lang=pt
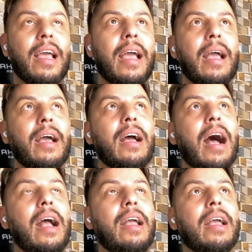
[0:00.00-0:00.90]
é,
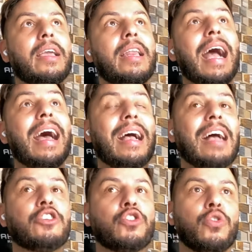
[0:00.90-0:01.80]
é, criar
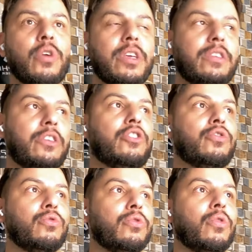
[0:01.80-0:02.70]
ações de
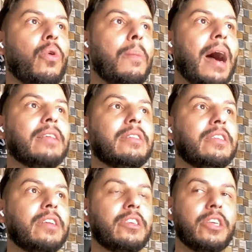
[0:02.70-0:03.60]
estudo com base
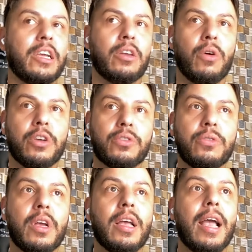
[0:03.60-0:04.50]
nesse
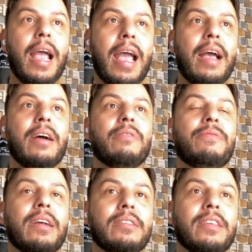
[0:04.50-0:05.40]
diagnóstico é
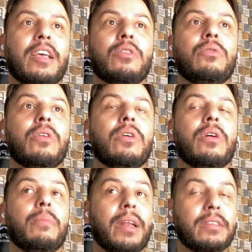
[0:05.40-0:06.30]
fazendo,
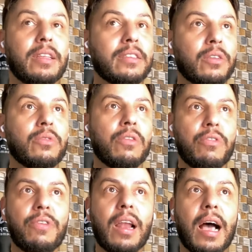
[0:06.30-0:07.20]
presta atenção no que eu
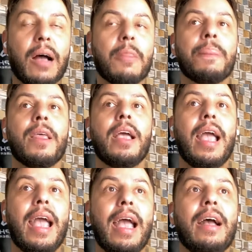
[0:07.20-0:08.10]
vou falar,
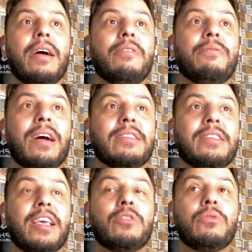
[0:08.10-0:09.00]
é
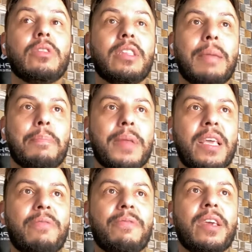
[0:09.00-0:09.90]
fazendo
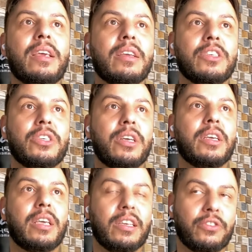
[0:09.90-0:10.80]
debriefing
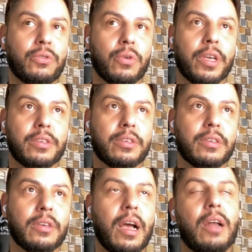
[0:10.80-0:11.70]
de
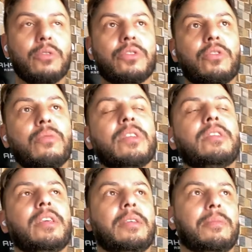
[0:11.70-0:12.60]
questões. Ah, Luz, como
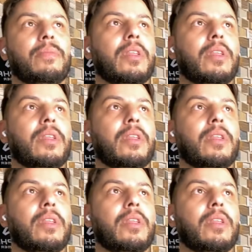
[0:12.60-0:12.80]
assim?